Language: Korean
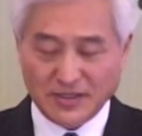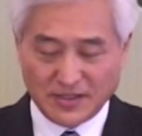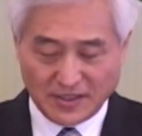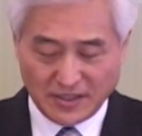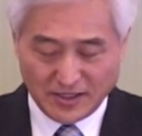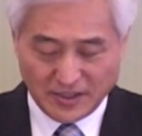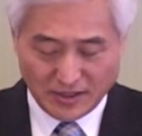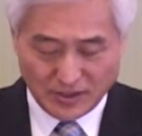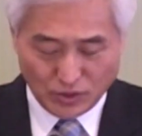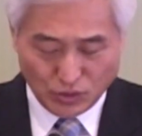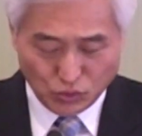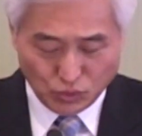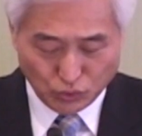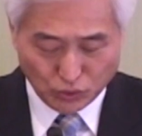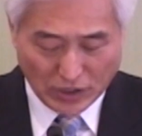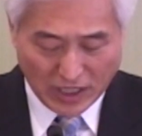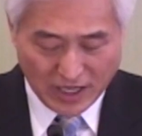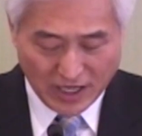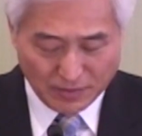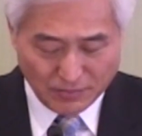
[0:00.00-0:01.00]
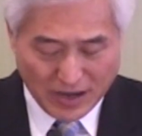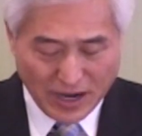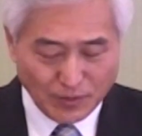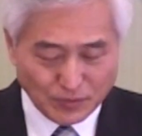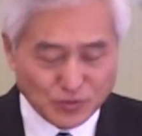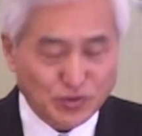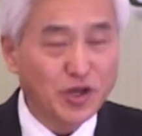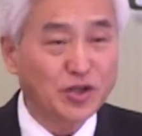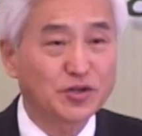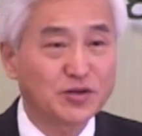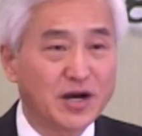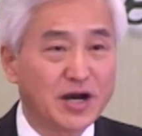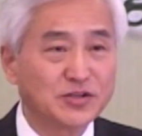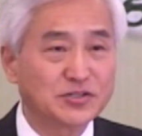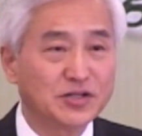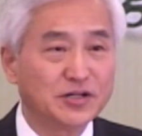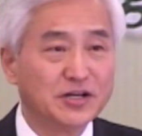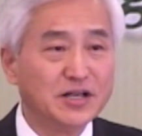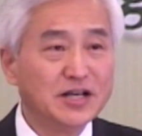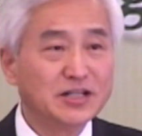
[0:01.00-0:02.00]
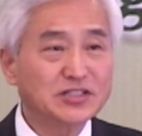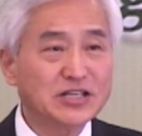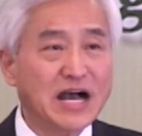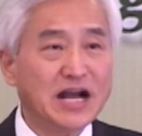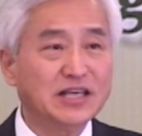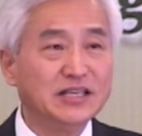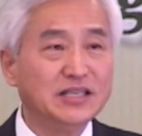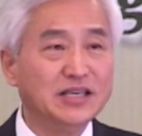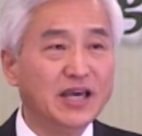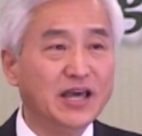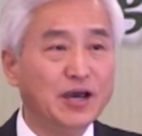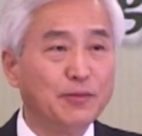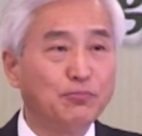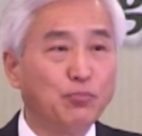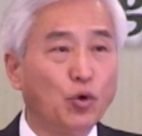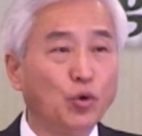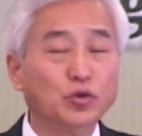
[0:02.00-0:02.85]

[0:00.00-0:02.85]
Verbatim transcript: 이 유다의 마음속에 들어가서 자기의